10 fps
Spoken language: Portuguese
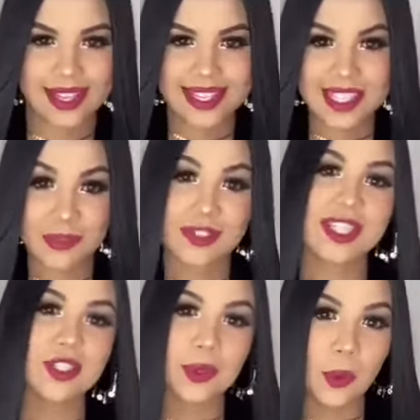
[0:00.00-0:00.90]
E se
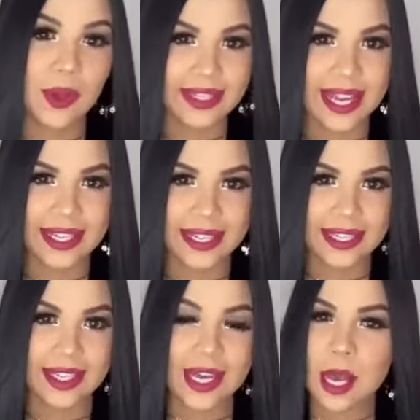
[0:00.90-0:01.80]
você chegou até
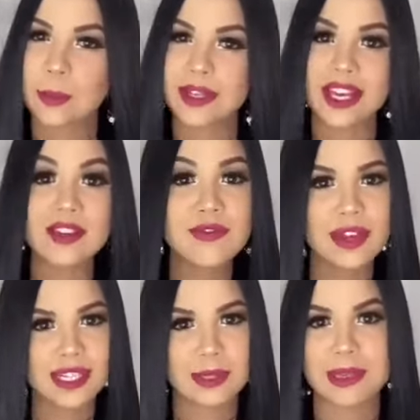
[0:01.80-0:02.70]
aqui, é porque
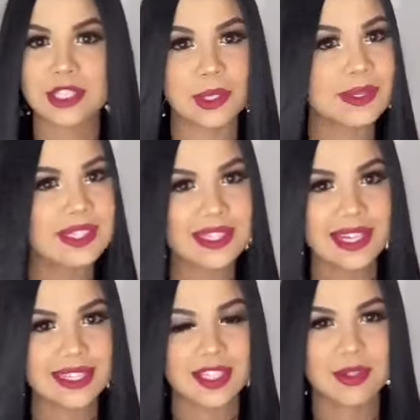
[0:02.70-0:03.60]
infelizmente não está
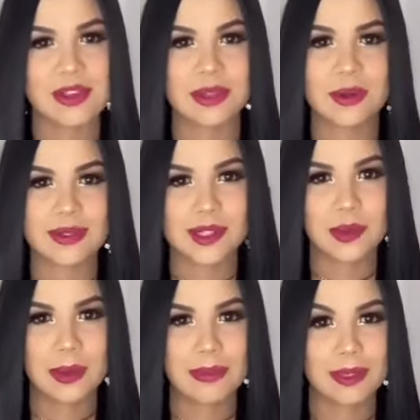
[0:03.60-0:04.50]
satisfeito com seu
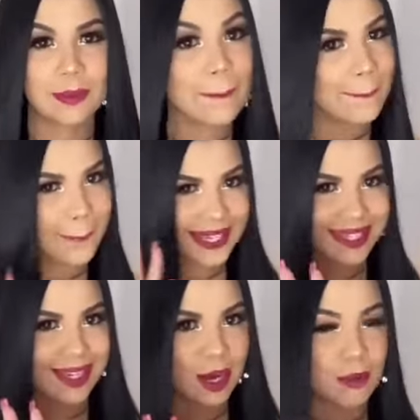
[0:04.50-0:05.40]
cabelo. Mas
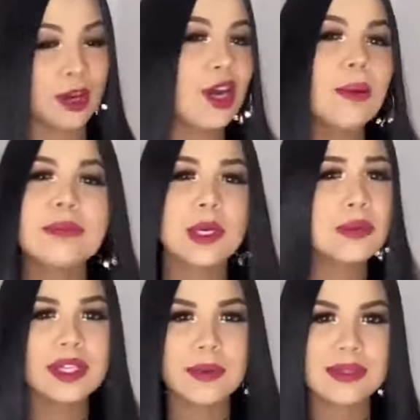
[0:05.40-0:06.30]
calma, minha
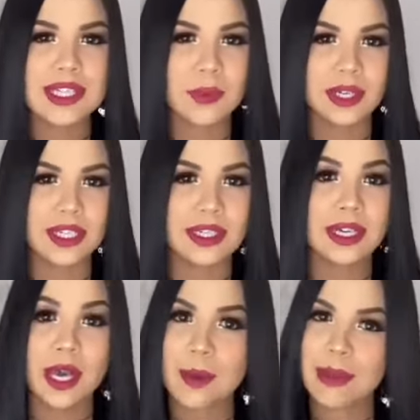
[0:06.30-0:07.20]
única missão aqui
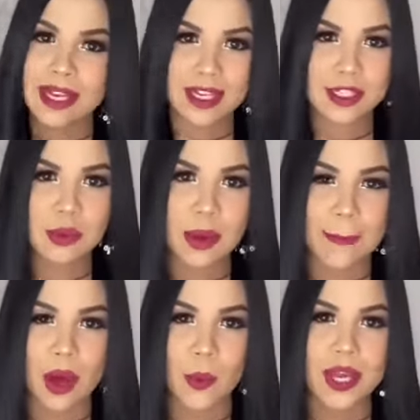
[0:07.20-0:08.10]
é pegar na sua
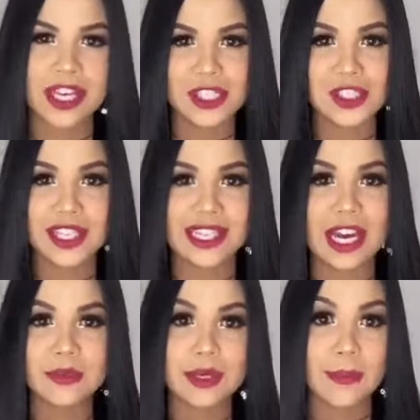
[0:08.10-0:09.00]
mão e te
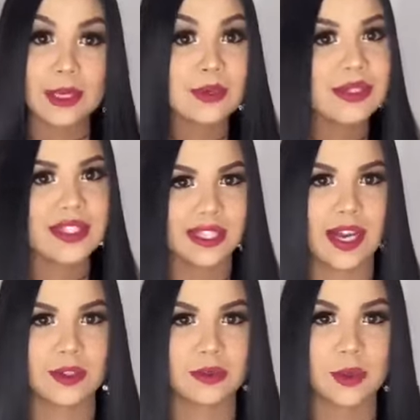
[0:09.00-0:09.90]
guiar no caminho
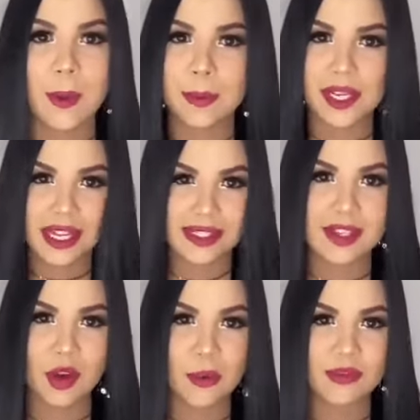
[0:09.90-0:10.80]
certo. Porque
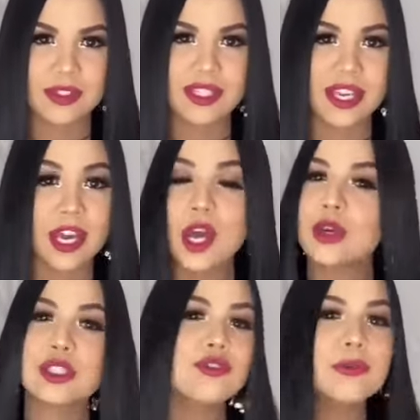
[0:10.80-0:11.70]
assim como você,
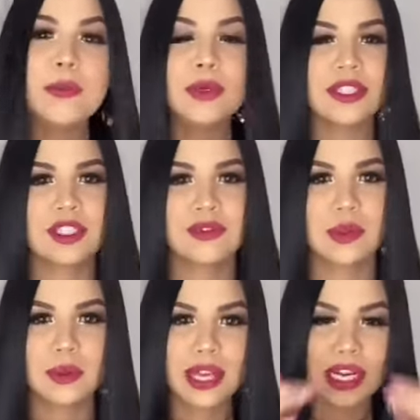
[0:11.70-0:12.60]
eu tive muita
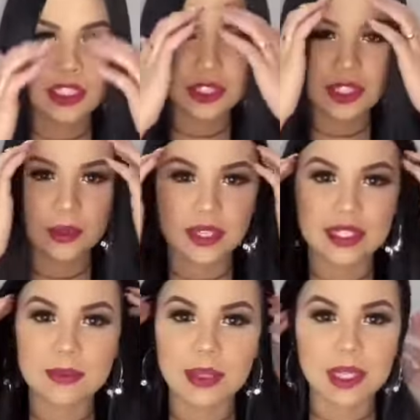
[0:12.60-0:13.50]
dificuldade de ter no um
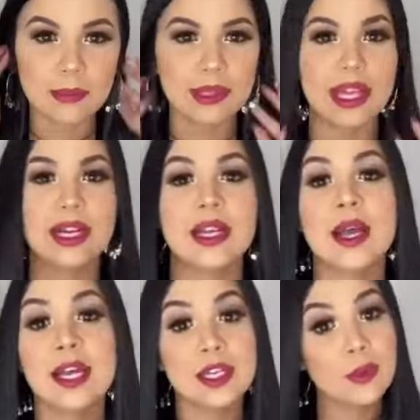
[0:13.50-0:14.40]
crescimento capilar.
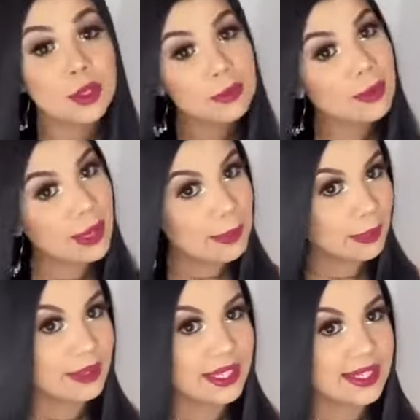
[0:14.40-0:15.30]
E quando meu
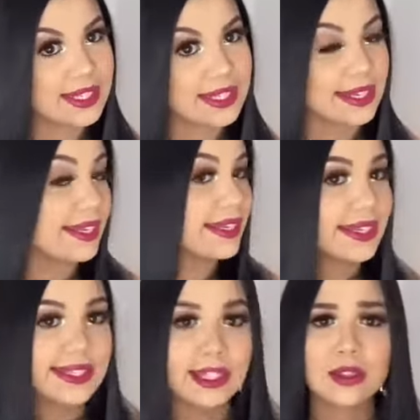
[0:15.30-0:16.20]
cabelo crescia, ele
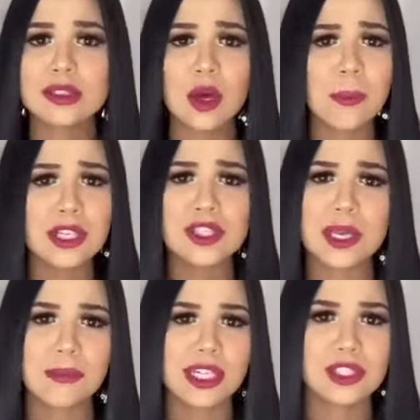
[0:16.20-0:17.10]
crescia totalmente
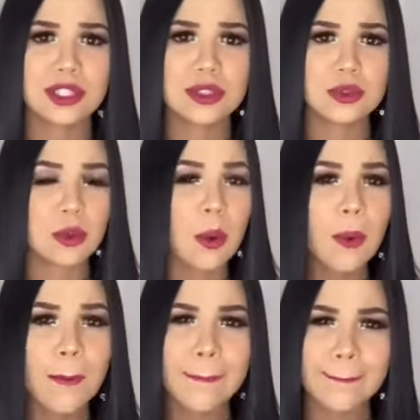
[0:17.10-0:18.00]
quebradiço,
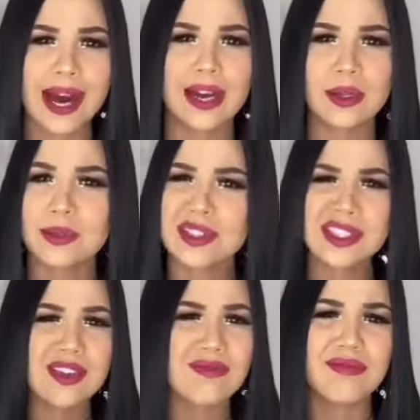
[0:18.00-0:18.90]
opaco,
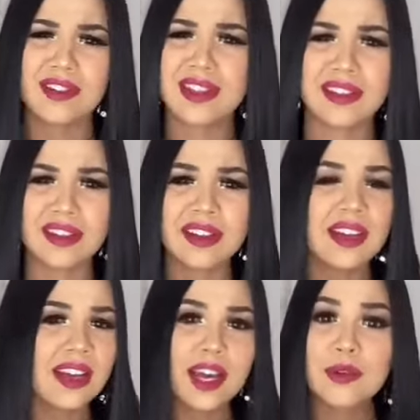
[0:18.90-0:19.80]
sem vida.
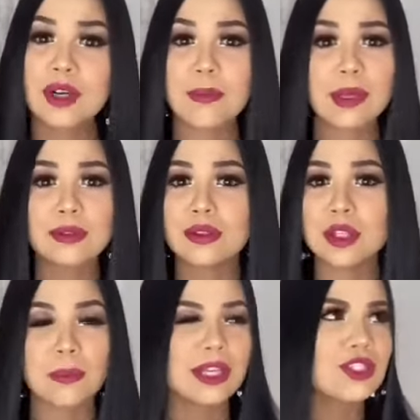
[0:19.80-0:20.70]
Era um cabelo
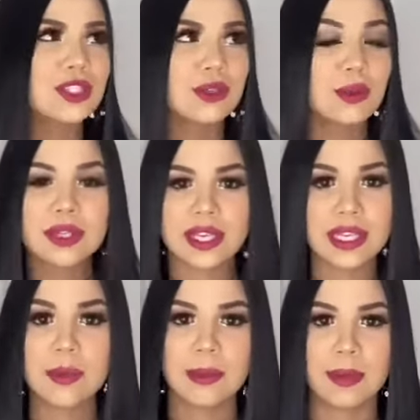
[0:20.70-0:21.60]
totalmente que eu não
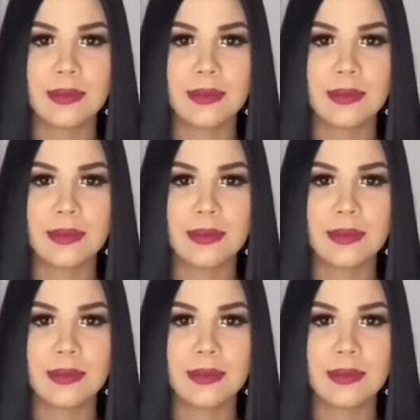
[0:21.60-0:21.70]
queria para